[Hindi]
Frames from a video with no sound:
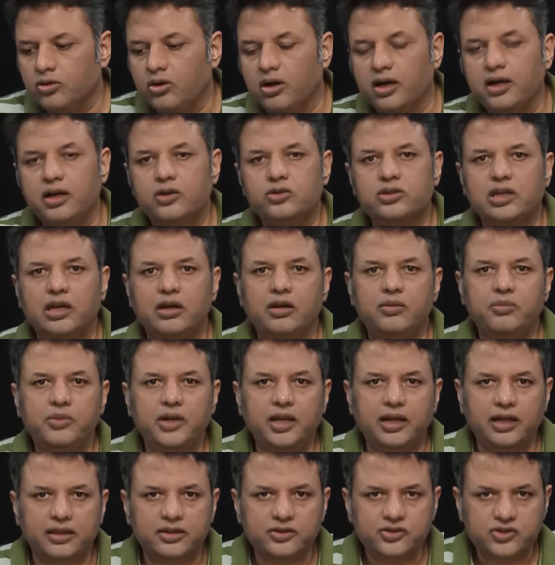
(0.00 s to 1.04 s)
तो अगर Osama
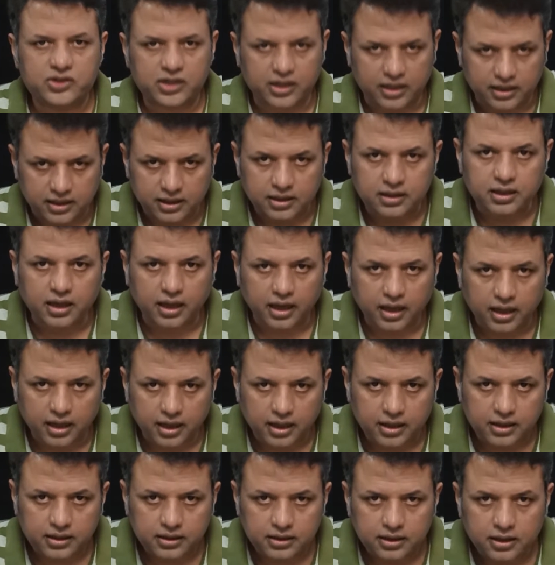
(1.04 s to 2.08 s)
bin Laden शहीद
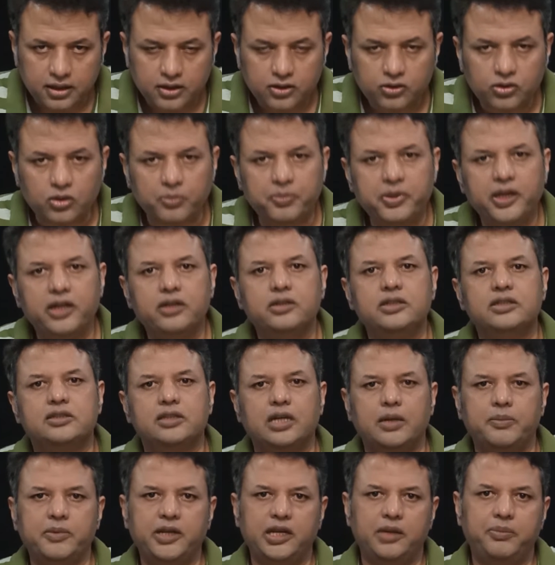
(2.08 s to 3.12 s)
है तो फिर
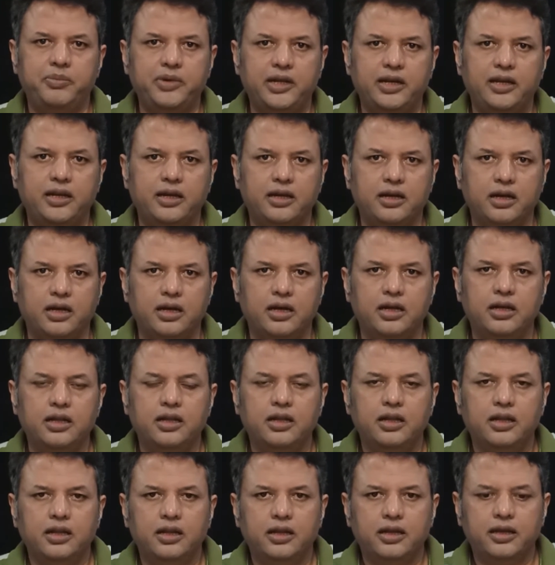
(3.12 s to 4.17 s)
जिस तरह मैंने पहले कहा
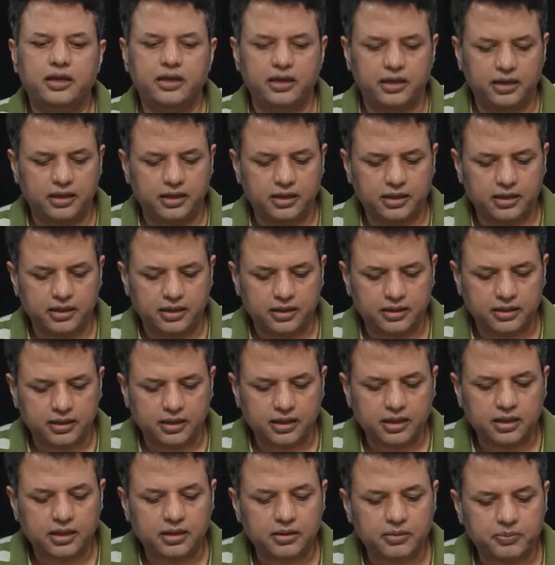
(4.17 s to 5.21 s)
कि
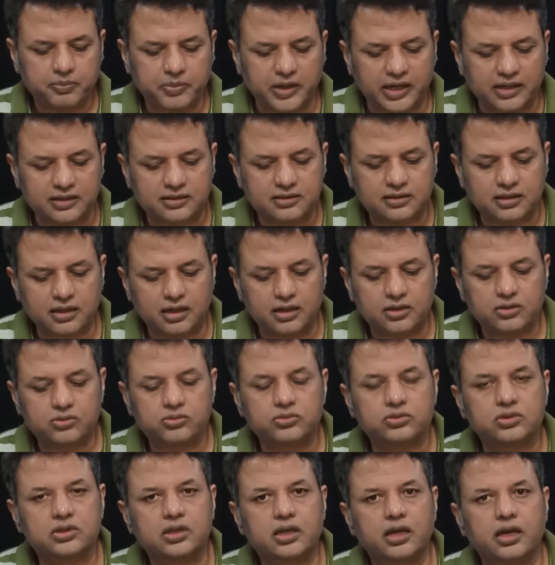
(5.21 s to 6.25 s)
ये
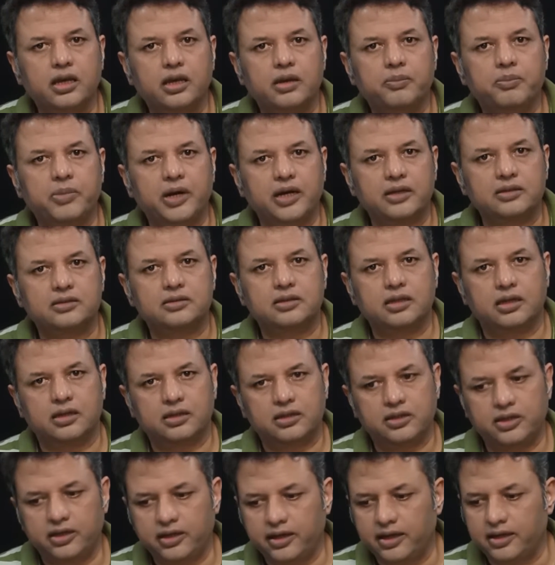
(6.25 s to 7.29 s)
पाकिस्तान उसके
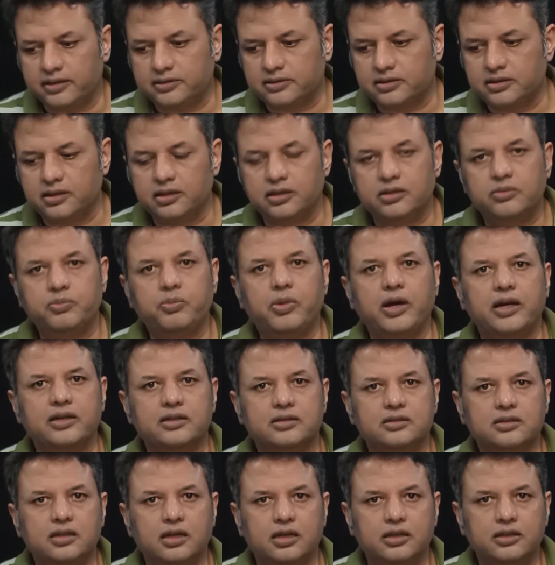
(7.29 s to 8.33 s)
पाकिस्तान की रियासत
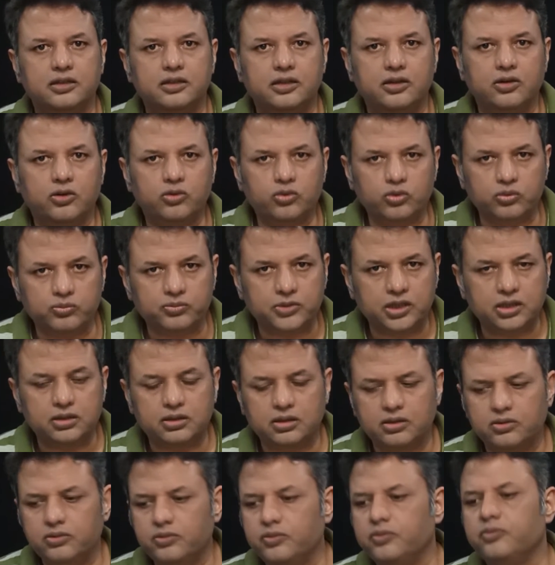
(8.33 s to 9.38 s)
पाकिस्तान की
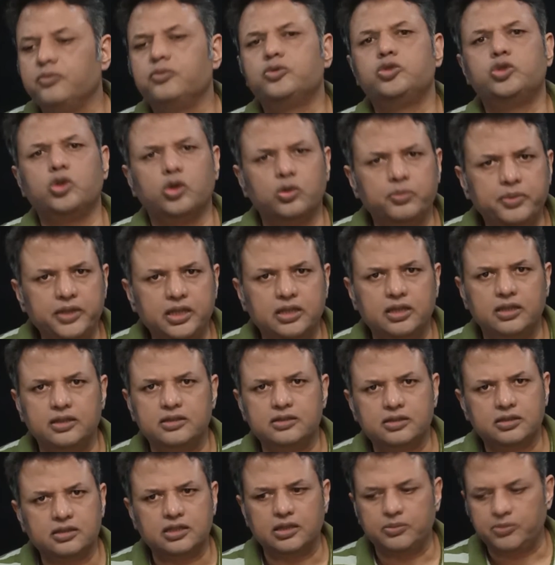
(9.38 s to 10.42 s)
हुकूमत जो भी
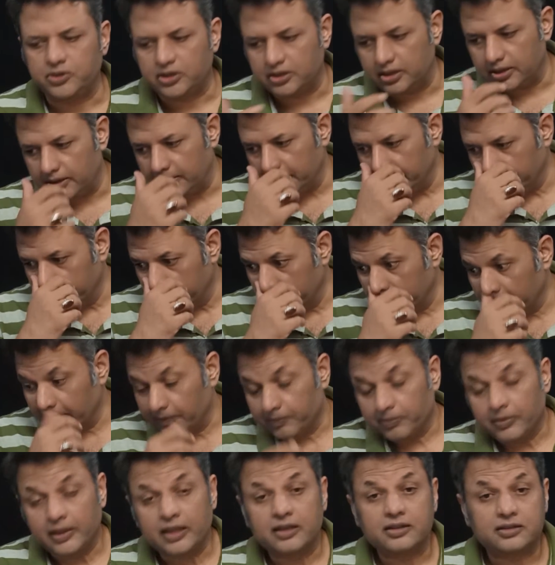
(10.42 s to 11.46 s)
थी जिसकी भी थी
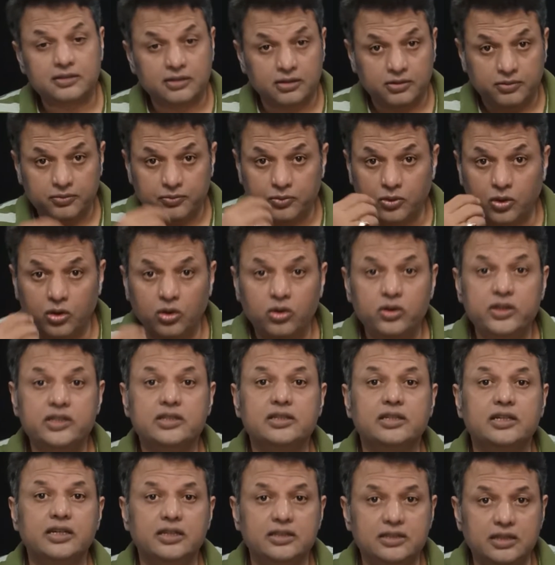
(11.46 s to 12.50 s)
वो
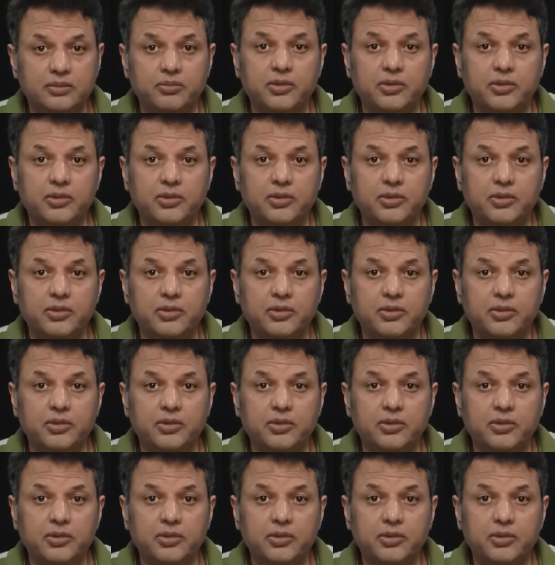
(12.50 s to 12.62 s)
इसकी